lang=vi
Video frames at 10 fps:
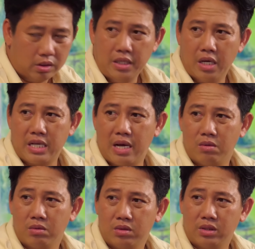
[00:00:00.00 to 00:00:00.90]
vậy giờ sao
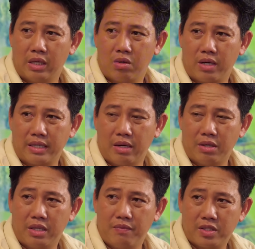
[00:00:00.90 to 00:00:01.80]
sao có cách nào
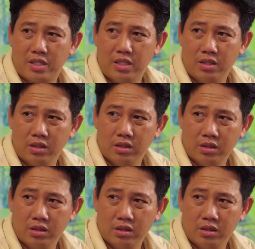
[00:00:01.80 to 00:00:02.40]
để tiêm vaccine